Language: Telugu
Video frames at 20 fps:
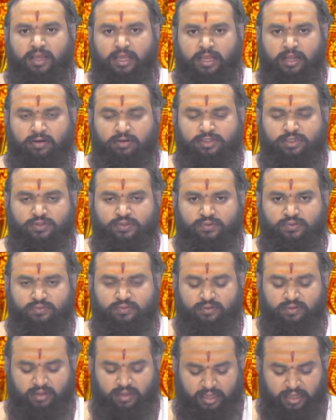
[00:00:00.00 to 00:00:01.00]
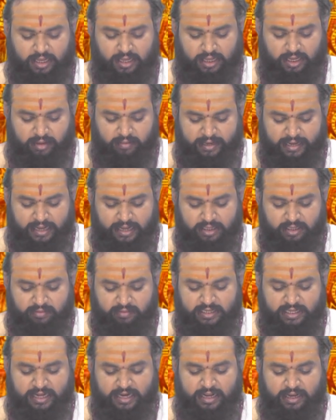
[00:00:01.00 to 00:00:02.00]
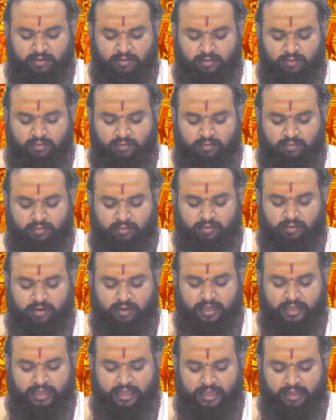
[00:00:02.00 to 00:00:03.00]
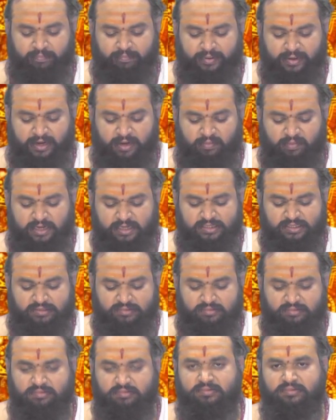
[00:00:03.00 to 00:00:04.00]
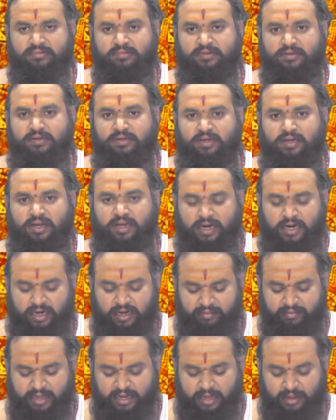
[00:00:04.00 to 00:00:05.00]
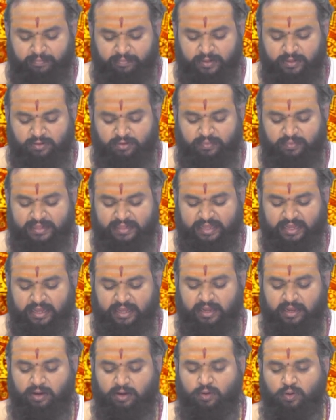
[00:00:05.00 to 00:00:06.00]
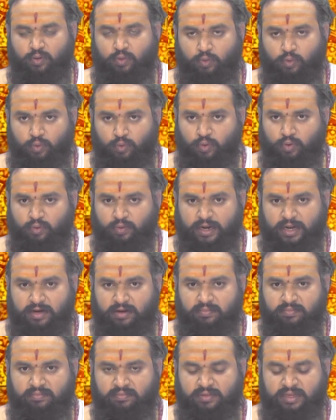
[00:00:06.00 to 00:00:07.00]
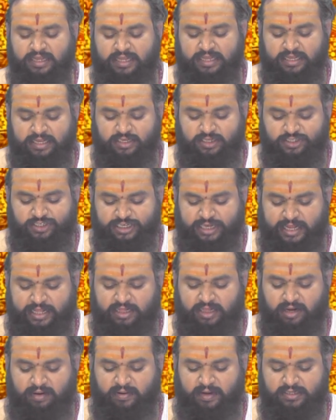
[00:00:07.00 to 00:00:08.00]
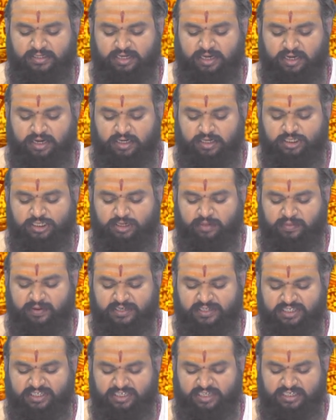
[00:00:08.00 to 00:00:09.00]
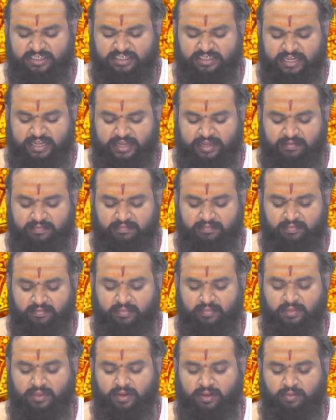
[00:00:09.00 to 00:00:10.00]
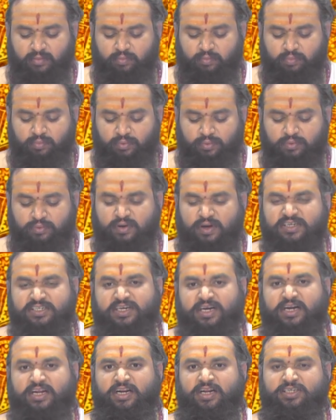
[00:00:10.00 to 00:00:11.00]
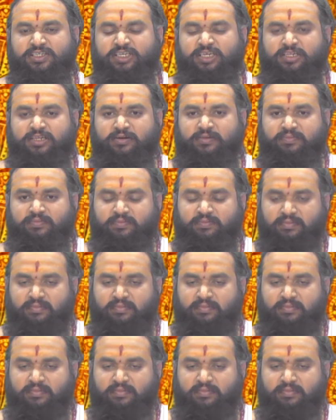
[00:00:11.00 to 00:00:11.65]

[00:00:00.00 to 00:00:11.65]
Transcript: ఈరోజు ఇరవై ఐదవ తారీఖు ఏప్రిల్ మాసం రెండు వేల పంతొమ్మిది గురువారం చైత్రమాస కృష్ణపక్ష షష్ఠి పూర్వాషాఢ నక్షత్రం